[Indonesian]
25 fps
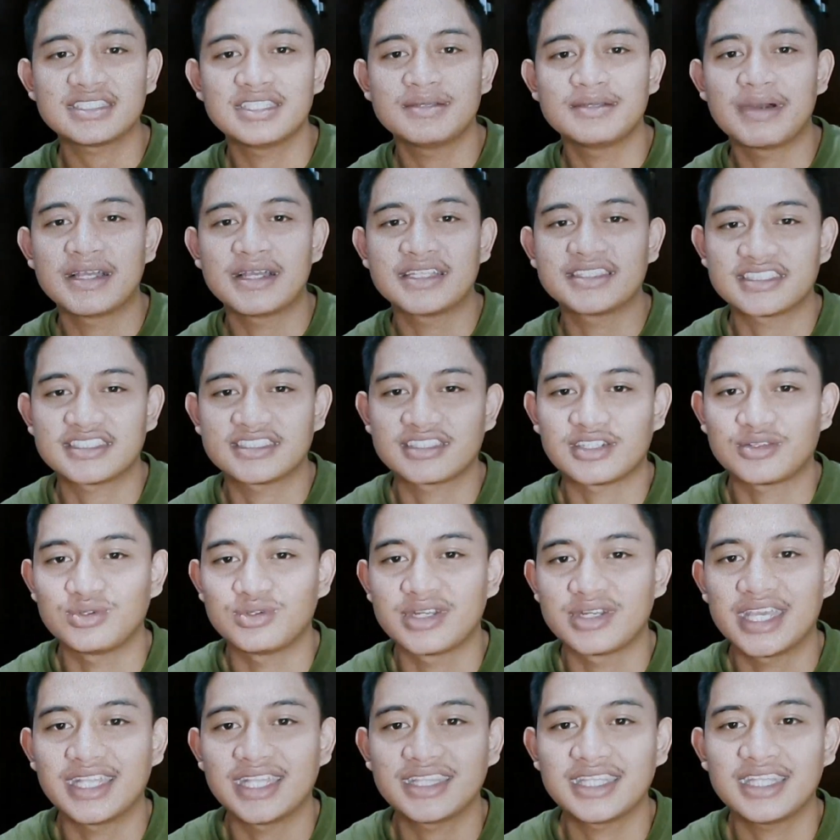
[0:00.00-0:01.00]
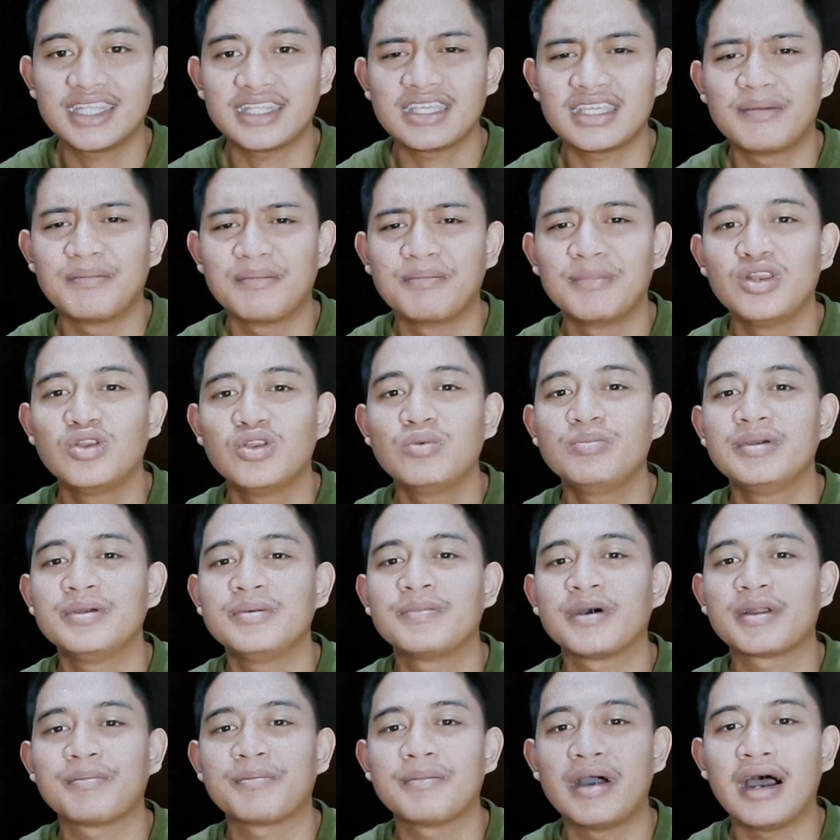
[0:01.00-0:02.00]
di Manchester United yang belum
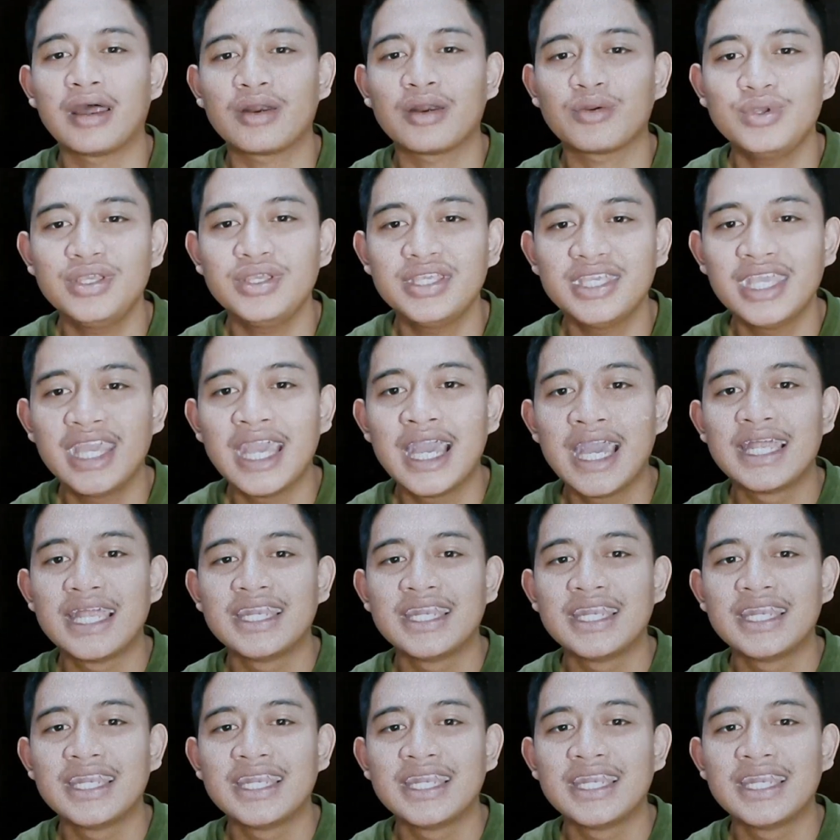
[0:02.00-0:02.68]
diperbaharui